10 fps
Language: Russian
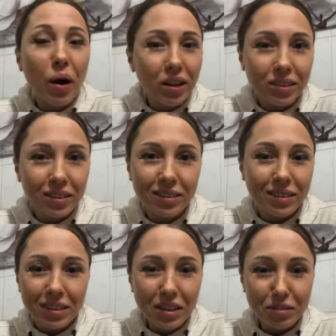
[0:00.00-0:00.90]
падает
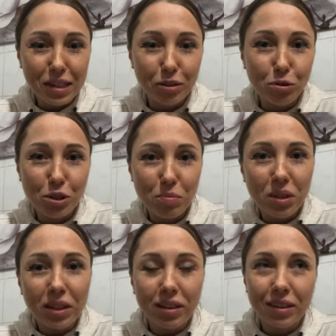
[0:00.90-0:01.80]
в следующий
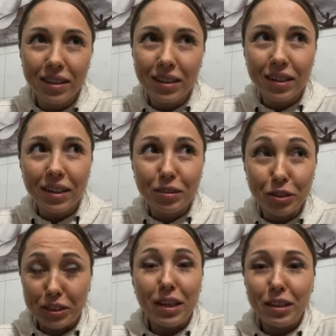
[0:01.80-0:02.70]
миг.
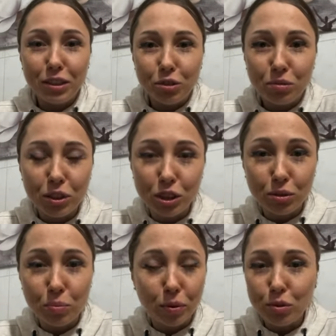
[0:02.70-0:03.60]
Вы знаете, что вы
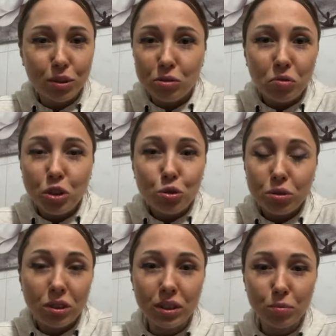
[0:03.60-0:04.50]
сейчас упадете, но вы
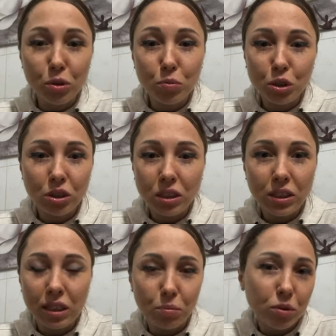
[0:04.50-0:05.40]
ничего с этим не можете
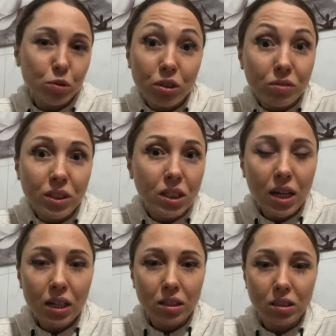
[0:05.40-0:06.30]
сделать, потому что вы
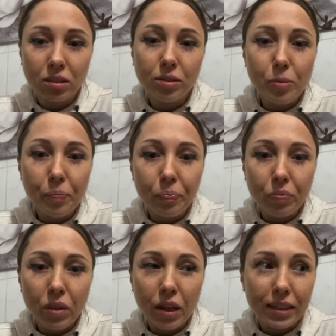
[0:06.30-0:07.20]
знаете,
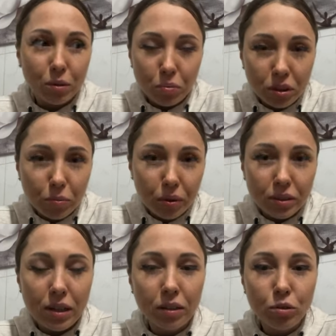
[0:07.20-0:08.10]
это
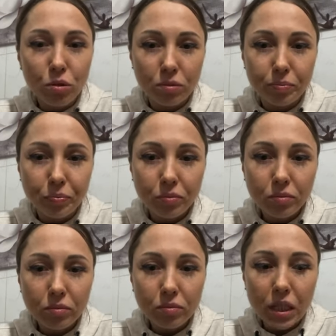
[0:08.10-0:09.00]
предопределено.
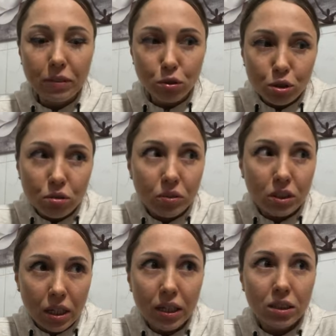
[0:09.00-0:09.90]
Все, что вы
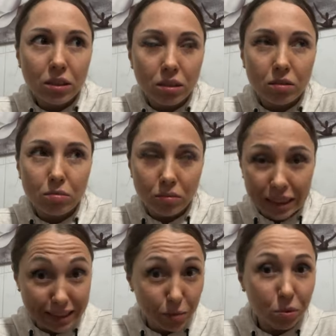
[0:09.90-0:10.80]
знаете,
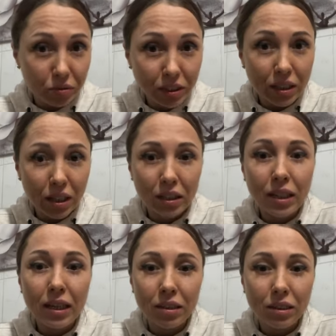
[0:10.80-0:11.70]
если бы вы знали,
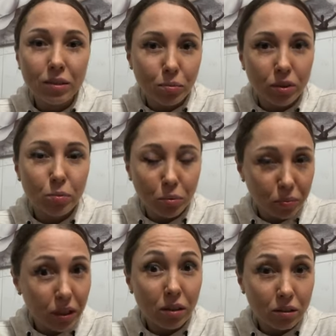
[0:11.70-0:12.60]
да, это было бы
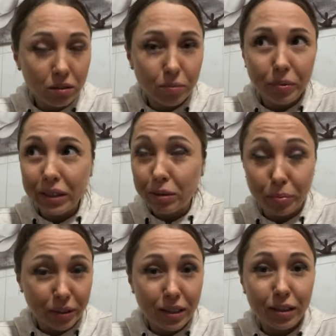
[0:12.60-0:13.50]

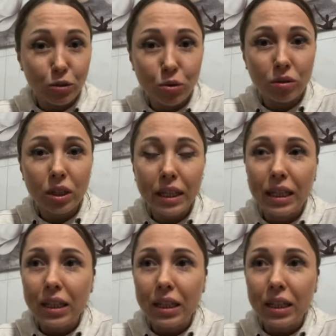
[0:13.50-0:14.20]
предопределено